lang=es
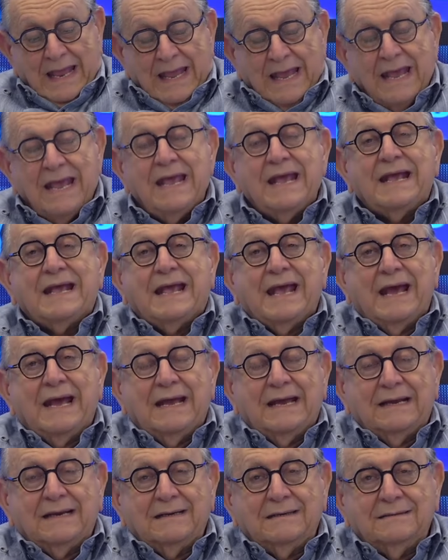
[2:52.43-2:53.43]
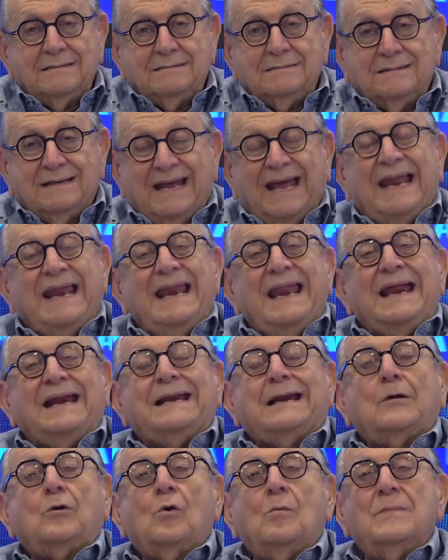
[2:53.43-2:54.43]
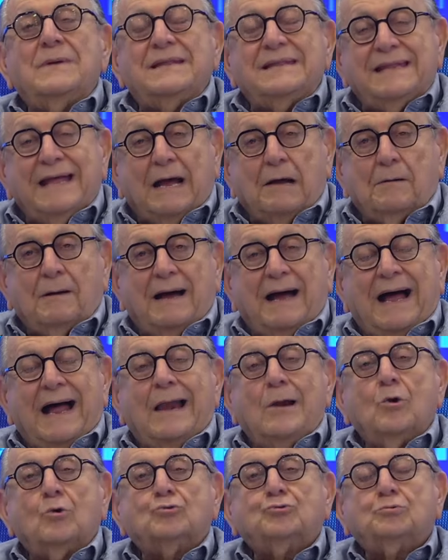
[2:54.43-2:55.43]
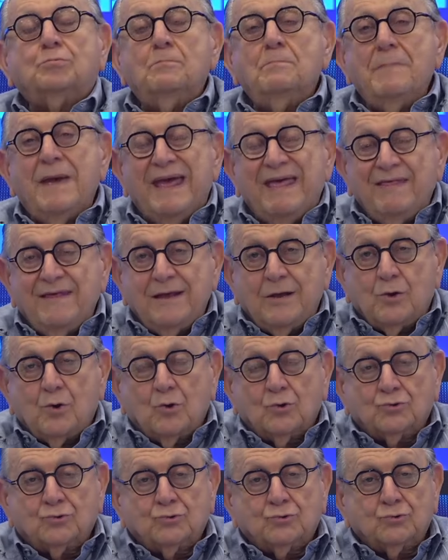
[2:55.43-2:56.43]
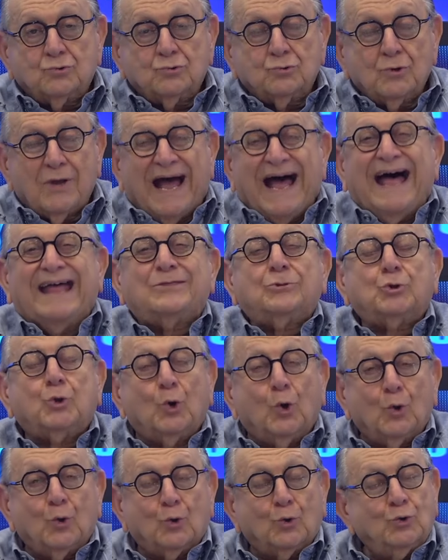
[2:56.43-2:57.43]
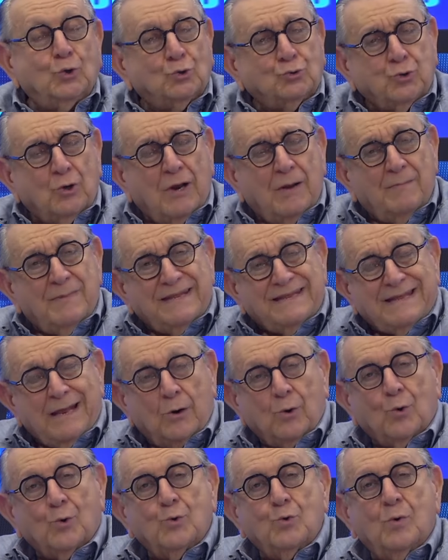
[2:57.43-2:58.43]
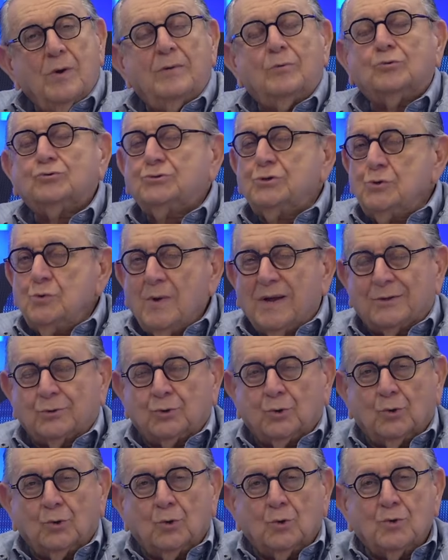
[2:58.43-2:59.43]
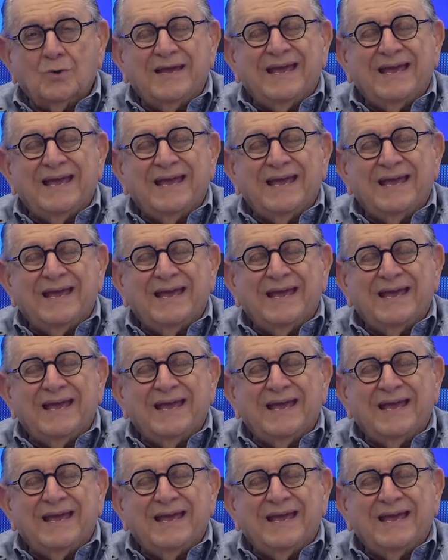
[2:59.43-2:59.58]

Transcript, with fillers: Y que él les recomendaba a los médicos, a todos, no solamente a los nuevos, sino a todos,